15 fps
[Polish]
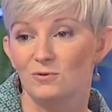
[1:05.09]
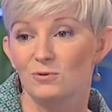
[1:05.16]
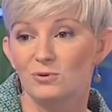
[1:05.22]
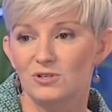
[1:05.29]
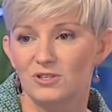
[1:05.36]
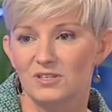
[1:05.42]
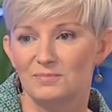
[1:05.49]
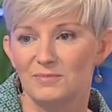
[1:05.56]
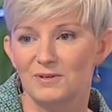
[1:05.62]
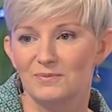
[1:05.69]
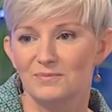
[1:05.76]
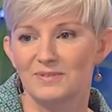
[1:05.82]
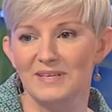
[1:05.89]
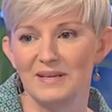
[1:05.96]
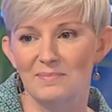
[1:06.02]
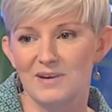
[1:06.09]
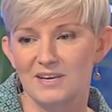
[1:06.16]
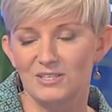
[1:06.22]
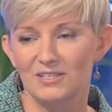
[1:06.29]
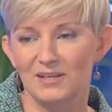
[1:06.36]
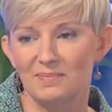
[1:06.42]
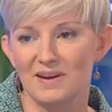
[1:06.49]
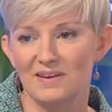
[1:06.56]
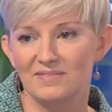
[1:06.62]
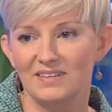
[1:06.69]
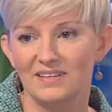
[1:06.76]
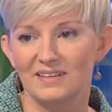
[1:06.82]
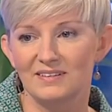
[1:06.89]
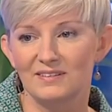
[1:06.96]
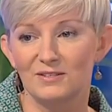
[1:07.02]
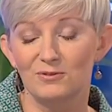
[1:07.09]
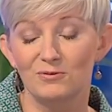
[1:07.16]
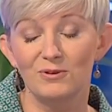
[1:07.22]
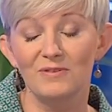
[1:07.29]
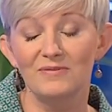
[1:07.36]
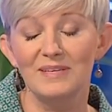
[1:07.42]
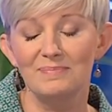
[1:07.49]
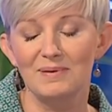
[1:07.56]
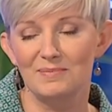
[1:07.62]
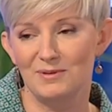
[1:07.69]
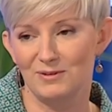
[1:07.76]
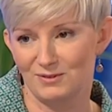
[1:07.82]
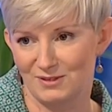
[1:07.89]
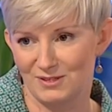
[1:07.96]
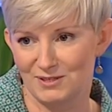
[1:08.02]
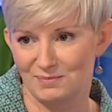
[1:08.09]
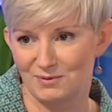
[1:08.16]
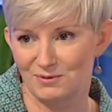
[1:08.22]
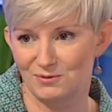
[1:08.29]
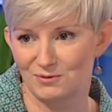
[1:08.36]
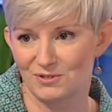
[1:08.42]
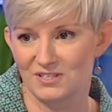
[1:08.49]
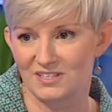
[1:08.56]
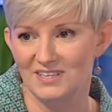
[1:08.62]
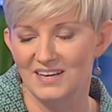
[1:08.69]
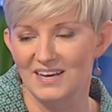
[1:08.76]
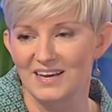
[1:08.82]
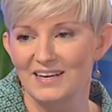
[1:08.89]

uszy mogą zebrać naprawdę cudowne pamiątki z podróży.